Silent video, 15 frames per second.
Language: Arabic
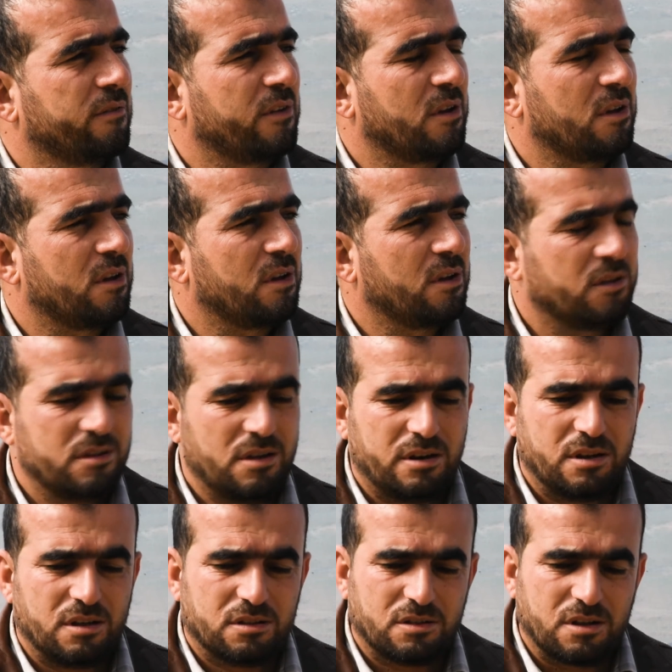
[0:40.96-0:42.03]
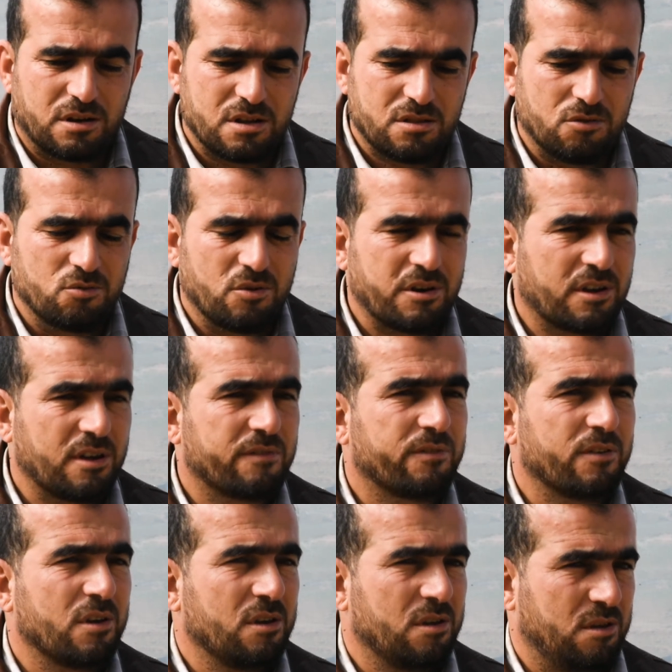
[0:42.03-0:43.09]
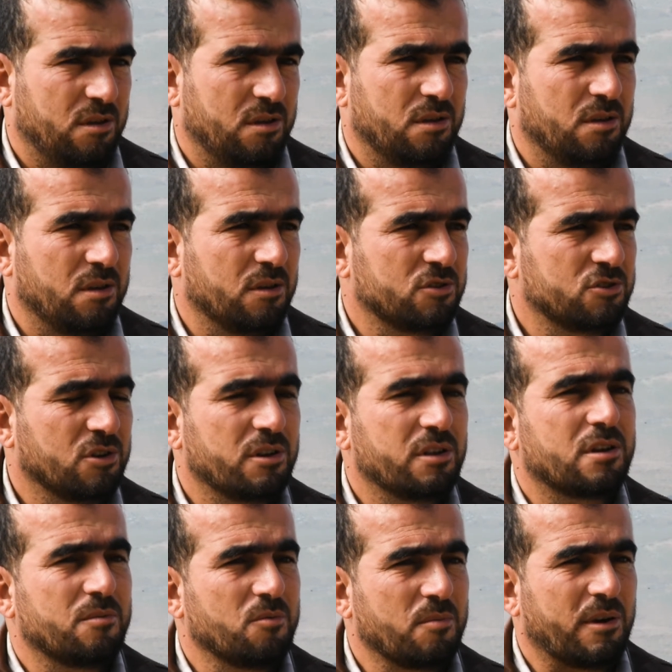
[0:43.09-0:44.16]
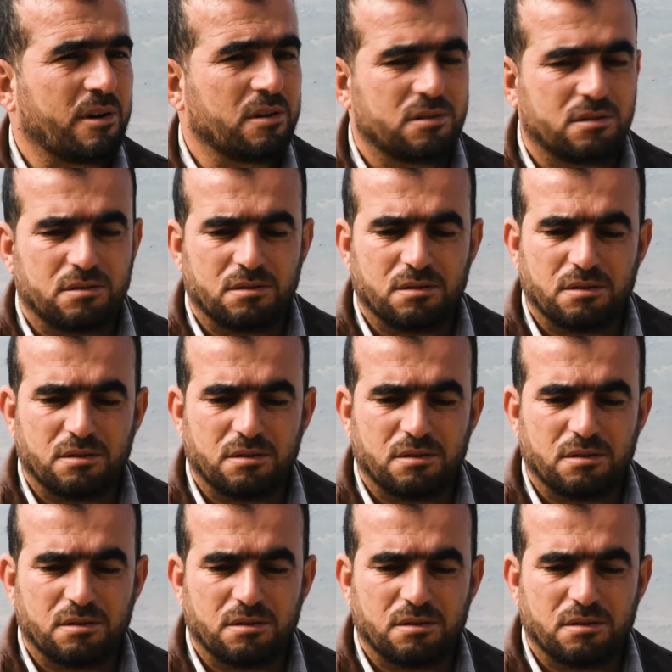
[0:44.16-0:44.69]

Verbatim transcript: فيعني اضطريت انه انا كفي شغلي كممرض